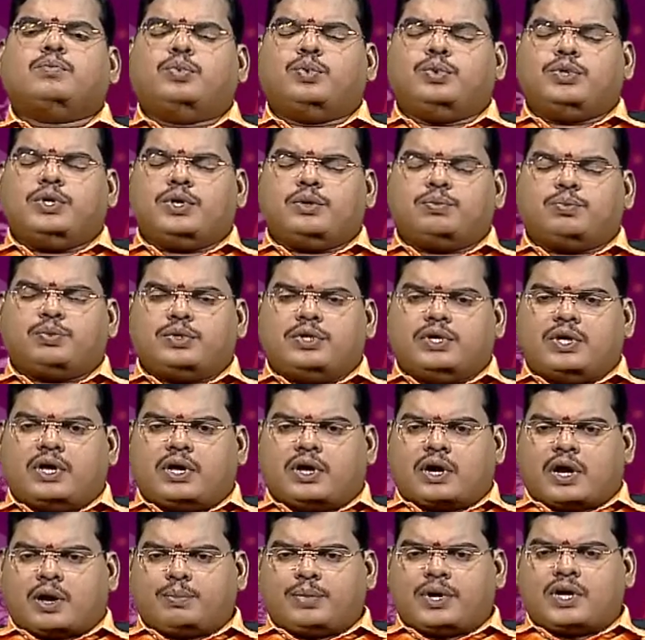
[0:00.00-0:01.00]
புதிய புதிய
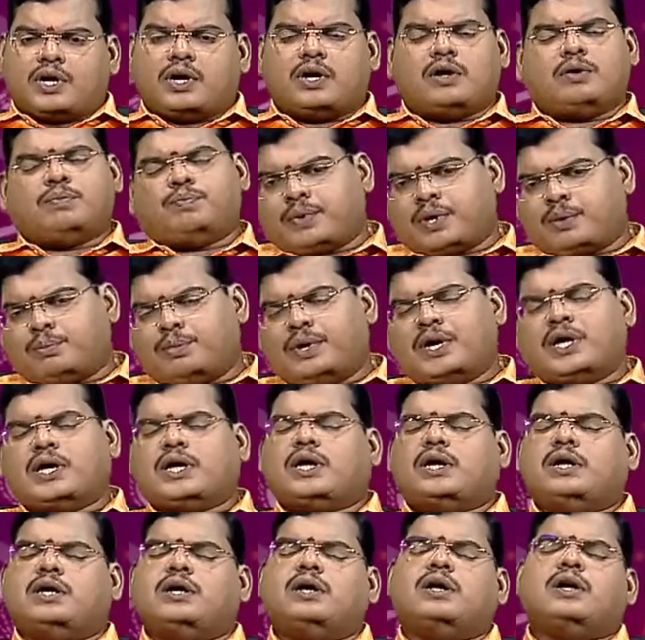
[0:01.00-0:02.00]
நபர்கள்
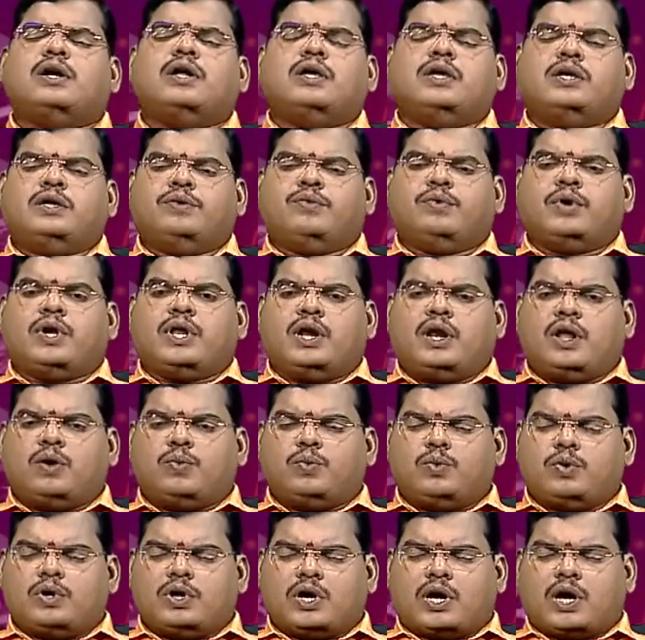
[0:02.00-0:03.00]
பிரபலங்கள்
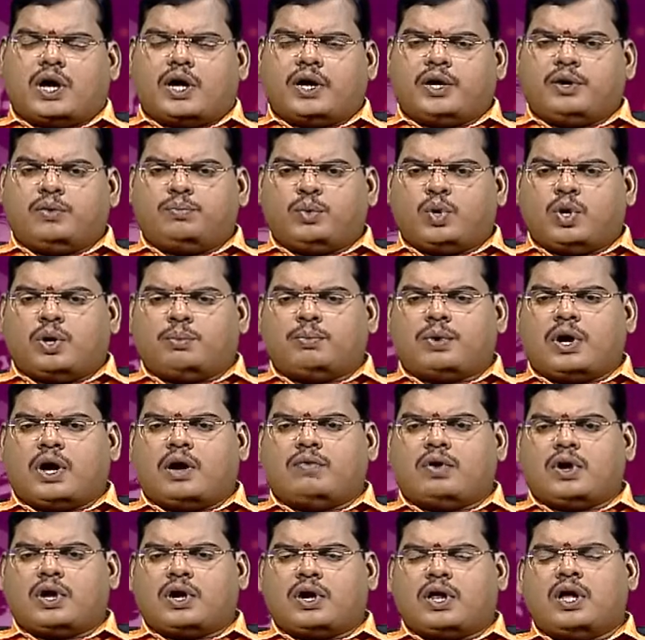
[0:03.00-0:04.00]
இவங்கெல்லாம் உங்களுக்கு
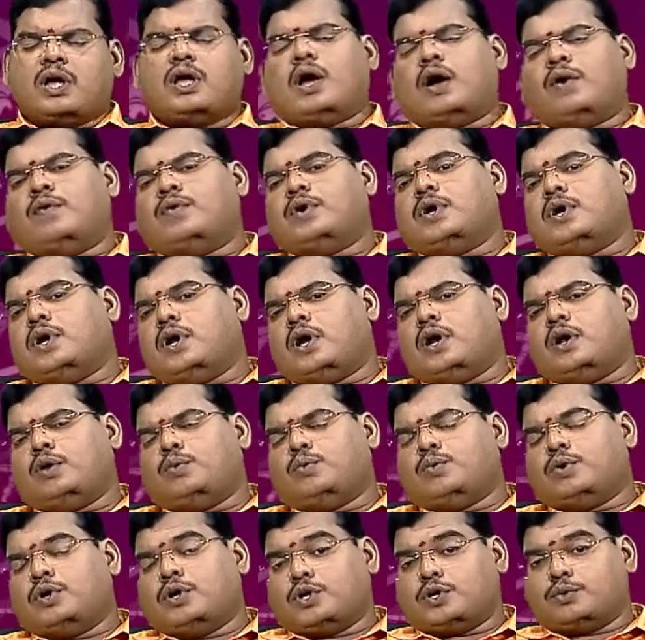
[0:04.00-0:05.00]
அறிமுகமாவார்கள்
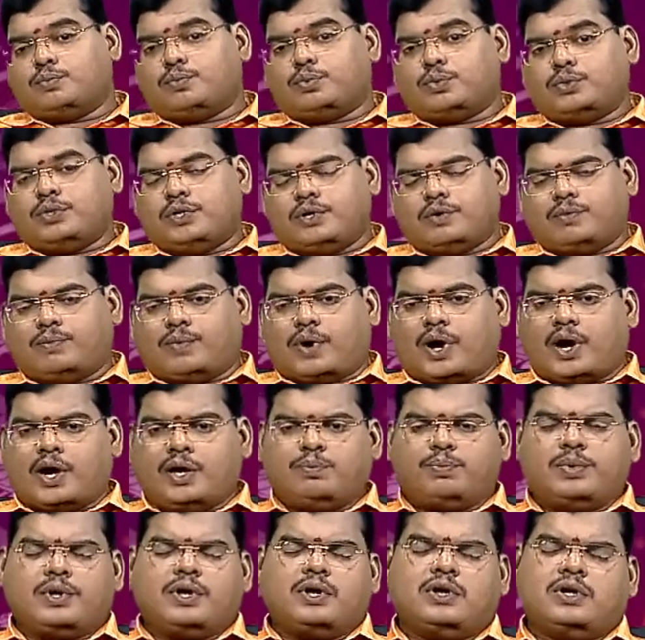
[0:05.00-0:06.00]
அவர்களால் உங்களுக்கு புதிய
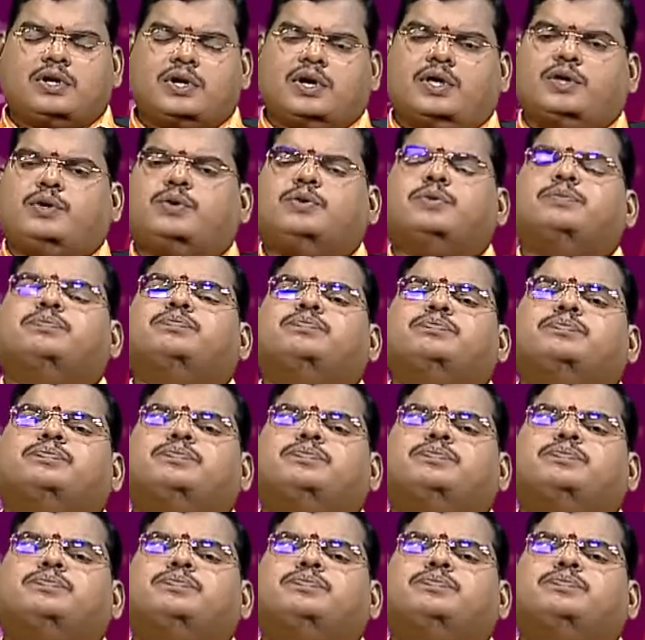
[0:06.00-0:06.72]
வாய்ப்புகள் கிடைக்கும்